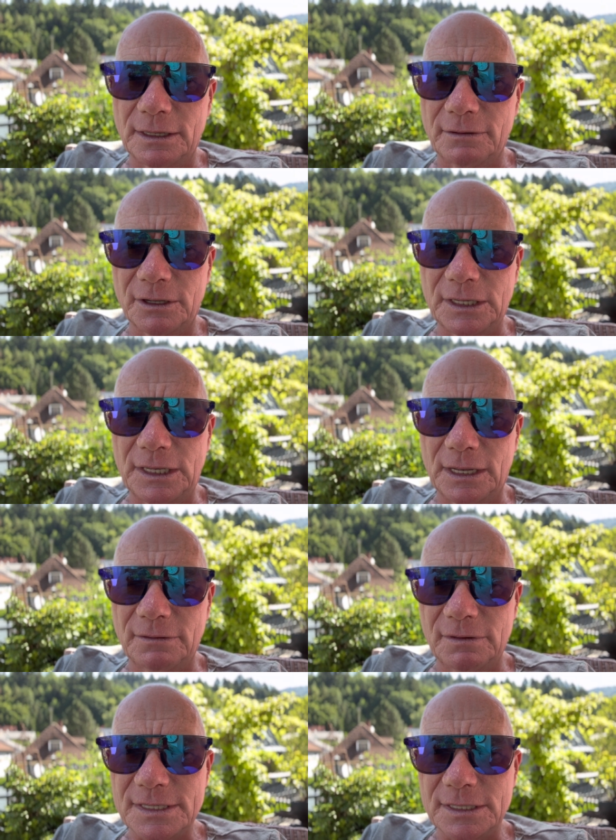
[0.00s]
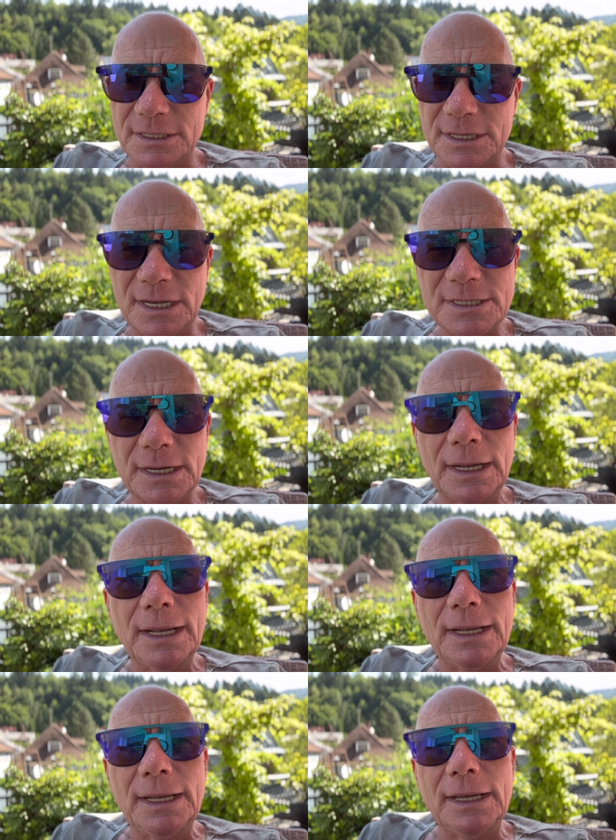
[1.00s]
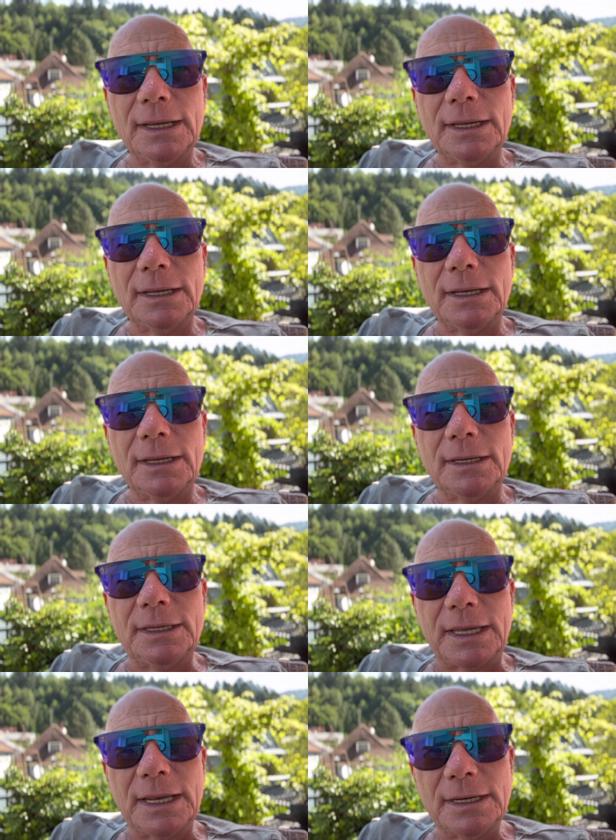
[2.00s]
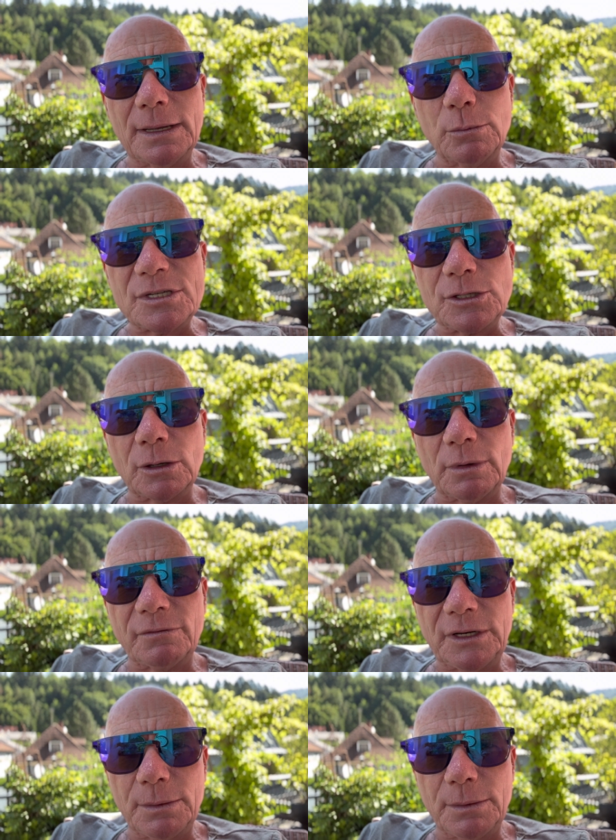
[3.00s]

einfach nicht anwesend. Das heißt, die Kinder müssen auch immer wieder